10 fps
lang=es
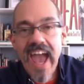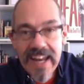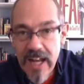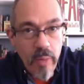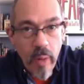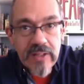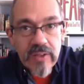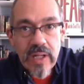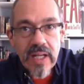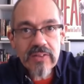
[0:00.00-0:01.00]
En el
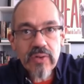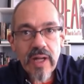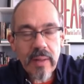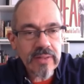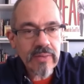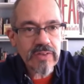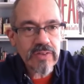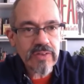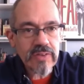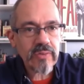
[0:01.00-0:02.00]
momento en el que estoy grabando
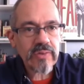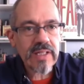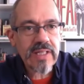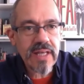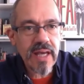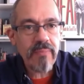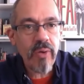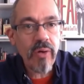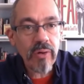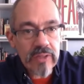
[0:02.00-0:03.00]
esto para ustedes, en
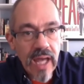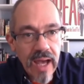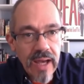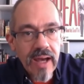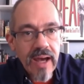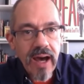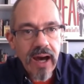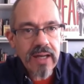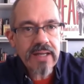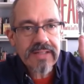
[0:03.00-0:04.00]
Bogotá,
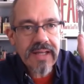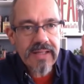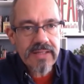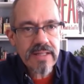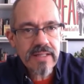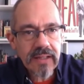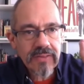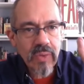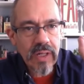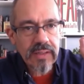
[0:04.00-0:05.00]
hay
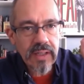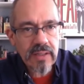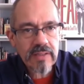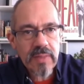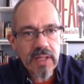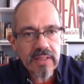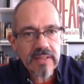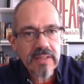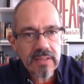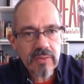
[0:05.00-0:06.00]

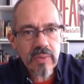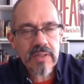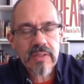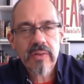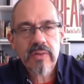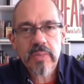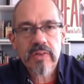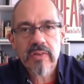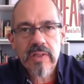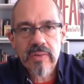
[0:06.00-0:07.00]
643.642
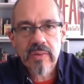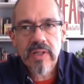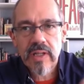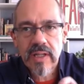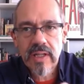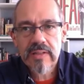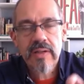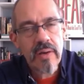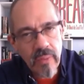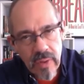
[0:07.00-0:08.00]
personas contagiadas
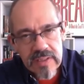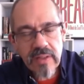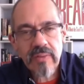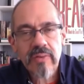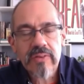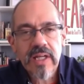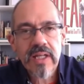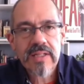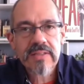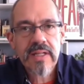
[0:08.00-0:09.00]
o han estado
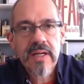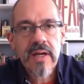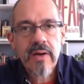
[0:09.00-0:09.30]
contagiadas de